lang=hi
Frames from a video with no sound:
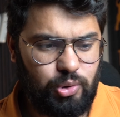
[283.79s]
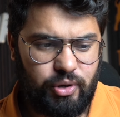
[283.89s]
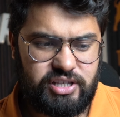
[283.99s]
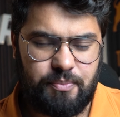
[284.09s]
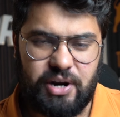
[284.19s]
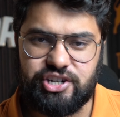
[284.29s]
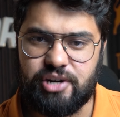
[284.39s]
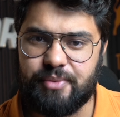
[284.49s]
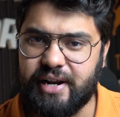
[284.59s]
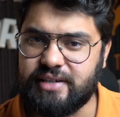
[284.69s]
थोड़े से
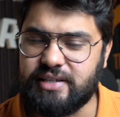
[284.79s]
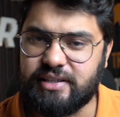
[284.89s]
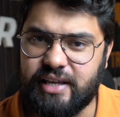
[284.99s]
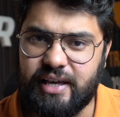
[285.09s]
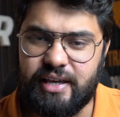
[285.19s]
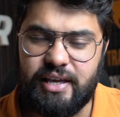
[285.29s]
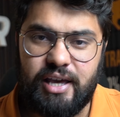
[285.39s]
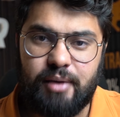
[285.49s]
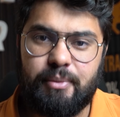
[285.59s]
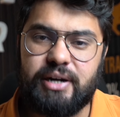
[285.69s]
प्रेशर में रह सकते हैं
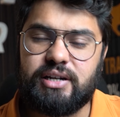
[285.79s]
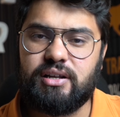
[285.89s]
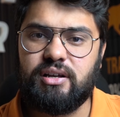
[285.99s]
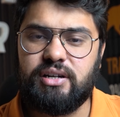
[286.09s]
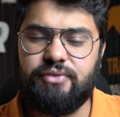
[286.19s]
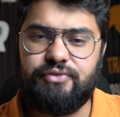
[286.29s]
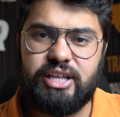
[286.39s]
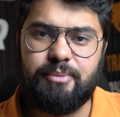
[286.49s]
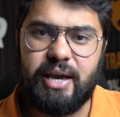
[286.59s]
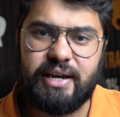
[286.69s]
बट
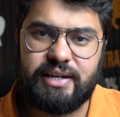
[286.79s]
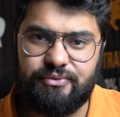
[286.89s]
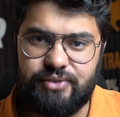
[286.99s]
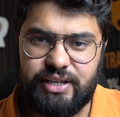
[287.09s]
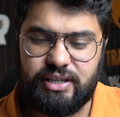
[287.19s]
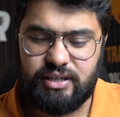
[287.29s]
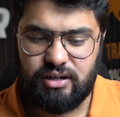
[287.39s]
निफ्टी बैंक निफ्टी